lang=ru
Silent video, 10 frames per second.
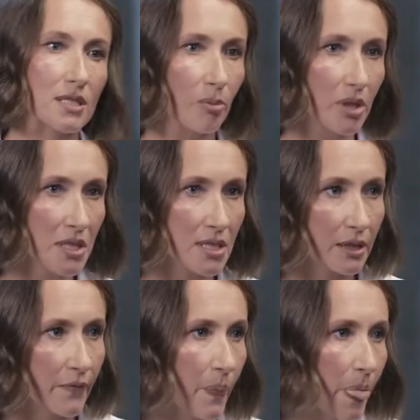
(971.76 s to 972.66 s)

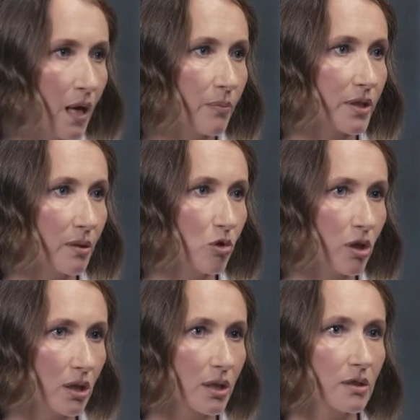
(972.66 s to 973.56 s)
событий, потому
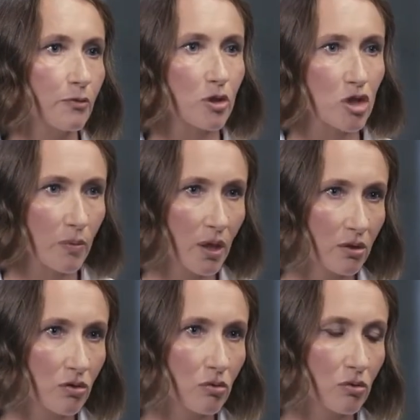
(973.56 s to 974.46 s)
как в прошлом
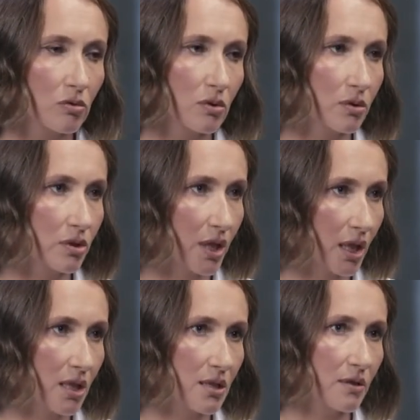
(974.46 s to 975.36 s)
году
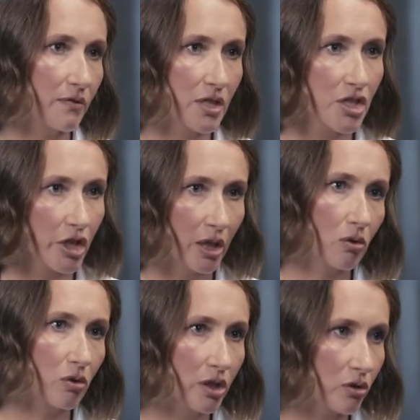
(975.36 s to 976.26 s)
такие вещи,
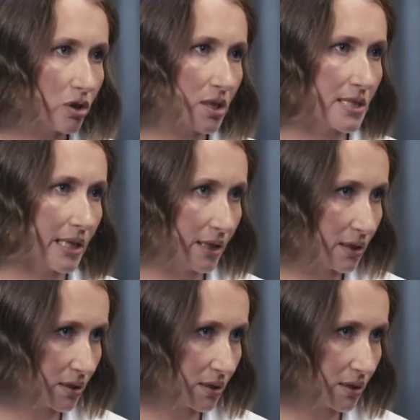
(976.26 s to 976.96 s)
как углеродный след,